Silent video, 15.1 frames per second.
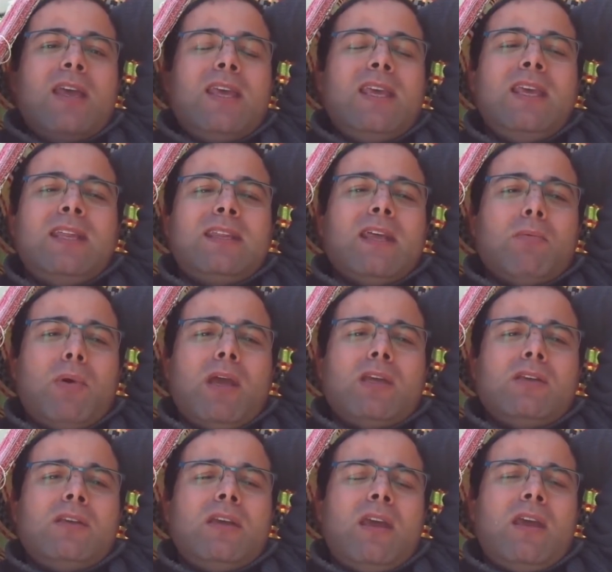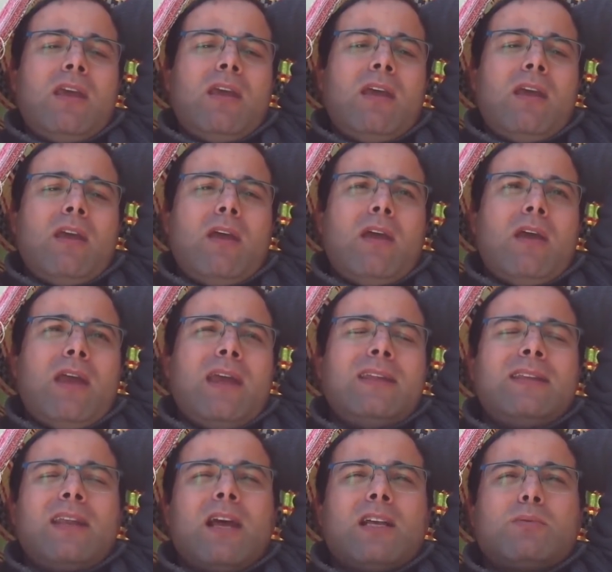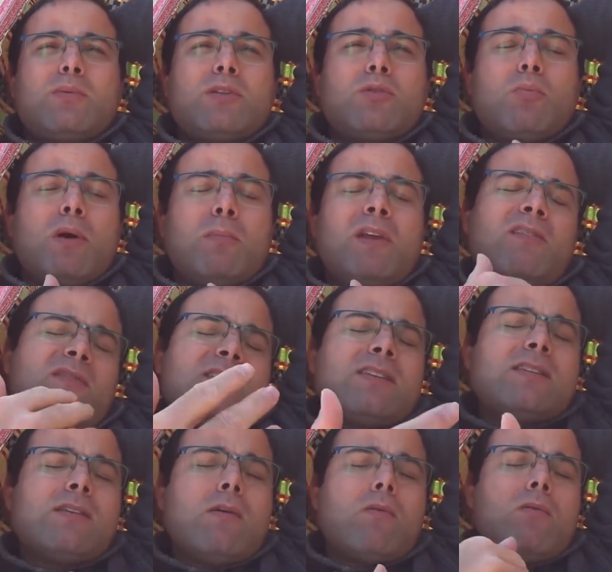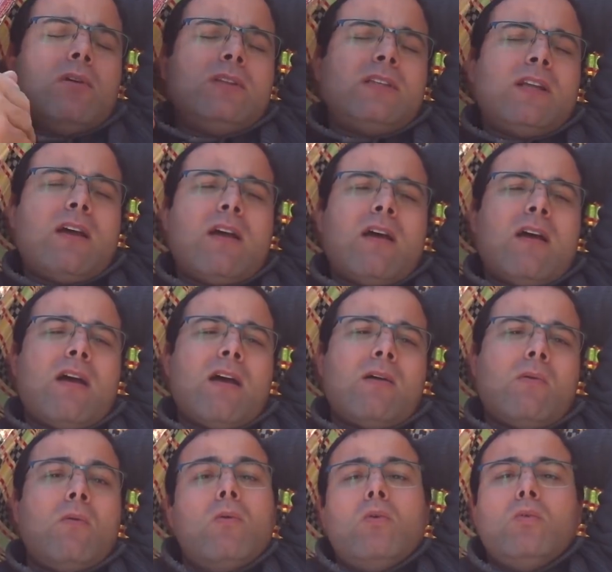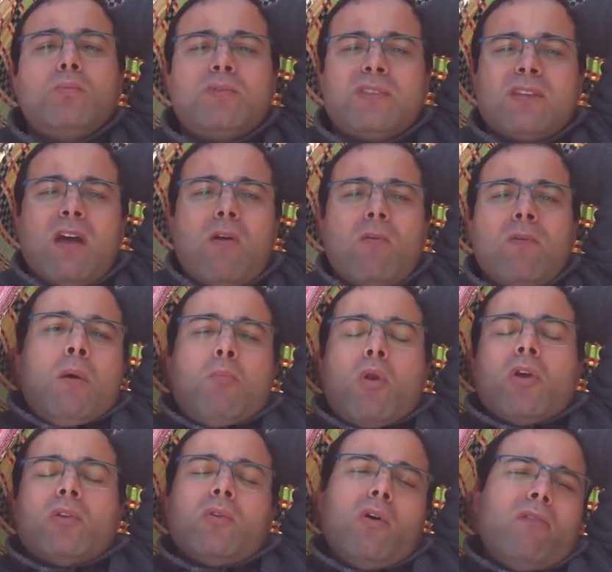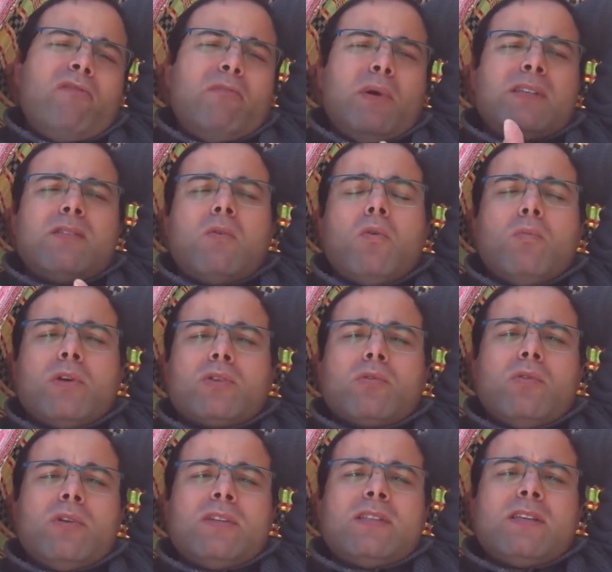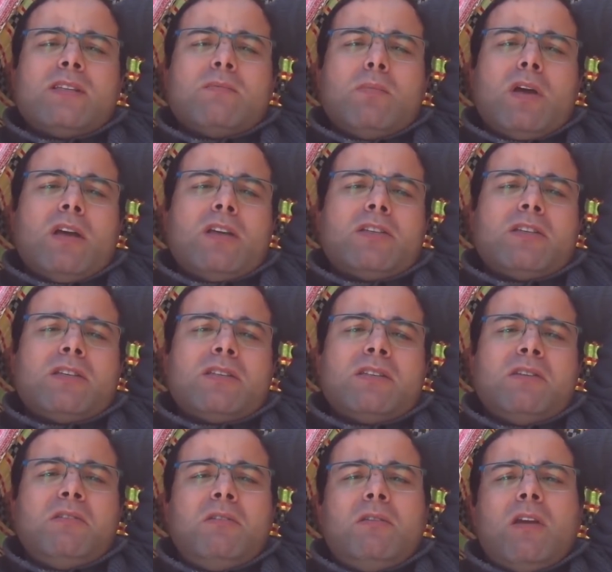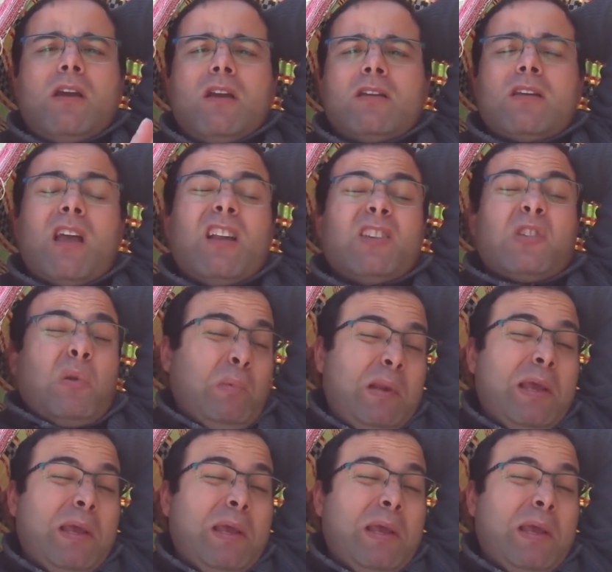e também, é, entre aspas, uma manifestação contra a corrupção. Pronto, houve mais algumas coisas, mas assim, aquelas que eu me